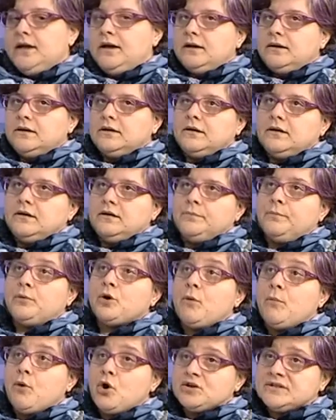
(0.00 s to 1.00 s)
eh,
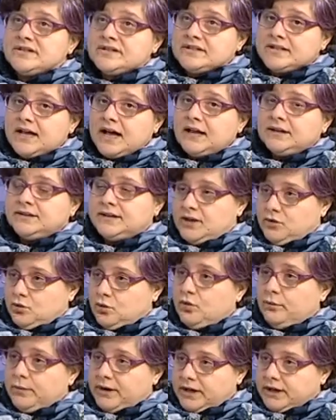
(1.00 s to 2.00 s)
promossa dagli
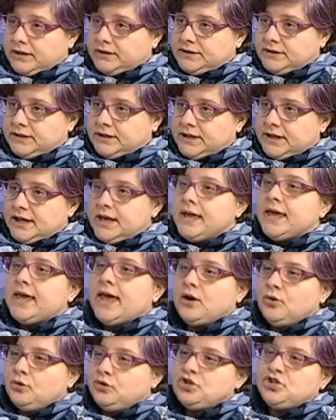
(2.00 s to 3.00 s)
uomini che
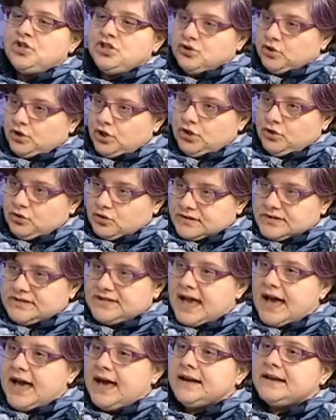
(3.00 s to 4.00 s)
hanno deciso di
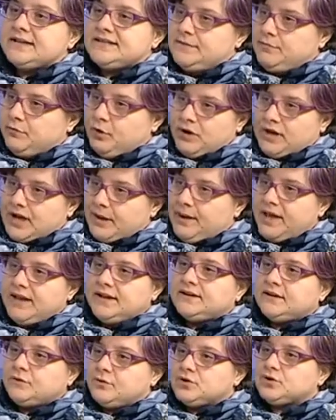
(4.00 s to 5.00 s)
indossare
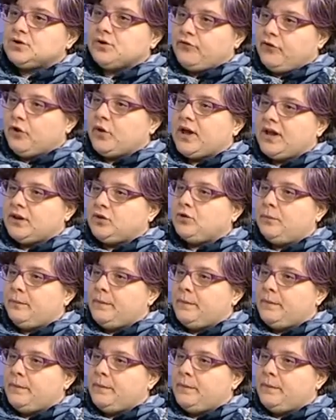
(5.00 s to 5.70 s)
simbolicamente questo fiocchetto